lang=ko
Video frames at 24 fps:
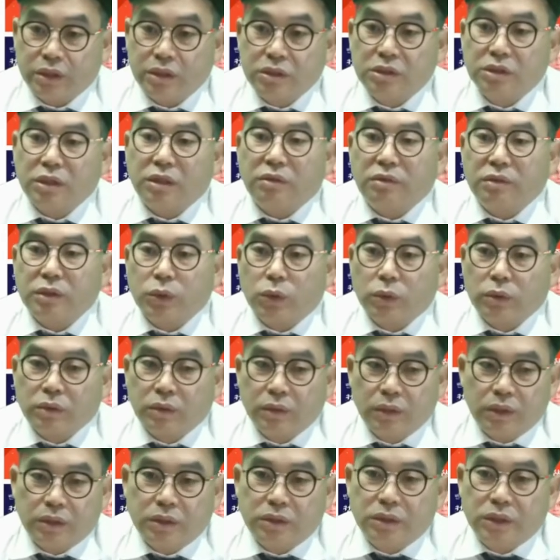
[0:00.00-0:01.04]
일차원,
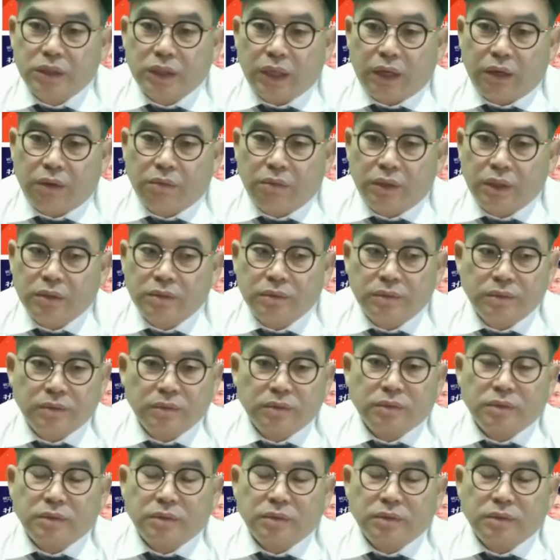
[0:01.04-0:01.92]
일차원